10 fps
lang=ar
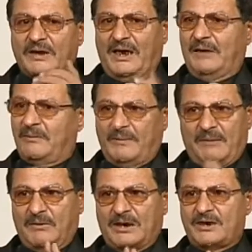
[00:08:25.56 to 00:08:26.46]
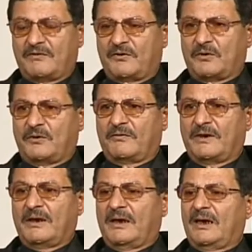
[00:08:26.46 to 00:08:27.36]
حابب لا ما كانش في خوف
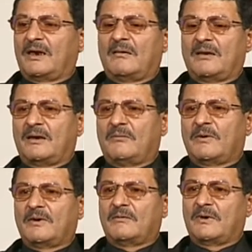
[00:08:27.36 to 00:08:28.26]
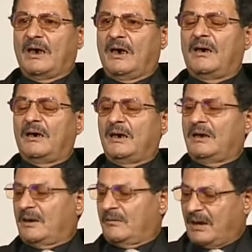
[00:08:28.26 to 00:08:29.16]
ده من انا انا 25 اه
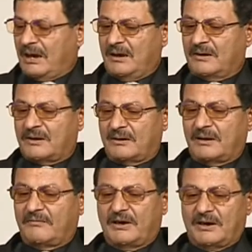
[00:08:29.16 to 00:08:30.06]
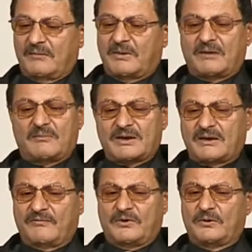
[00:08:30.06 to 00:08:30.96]
انا كان معايا شنطه فيها كاميرات
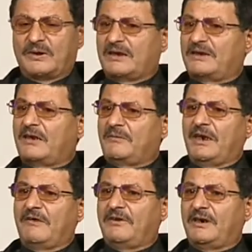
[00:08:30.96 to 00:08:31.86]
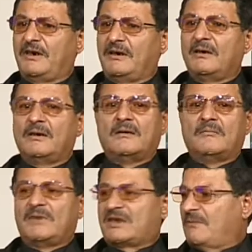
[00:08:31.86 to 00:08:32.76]
مثلا في حدود 30 40 الف جنيه
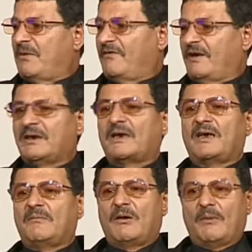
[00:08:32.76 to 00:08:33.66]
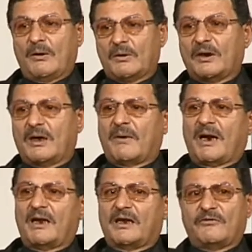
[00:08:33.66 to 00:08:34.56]
بسيبها في اي خيمه واخد الكاميرا
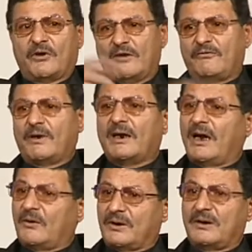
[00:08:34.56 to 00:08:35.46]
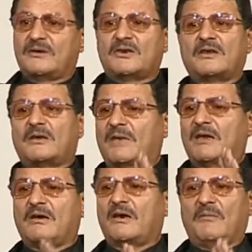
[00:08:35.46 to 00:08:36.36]
على كتفي والف وارجع اخد الشنطه من
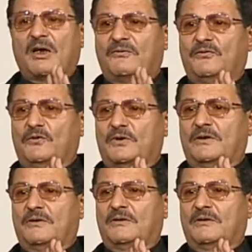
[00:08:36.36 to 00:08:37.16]
عند راجل ما اعرفوش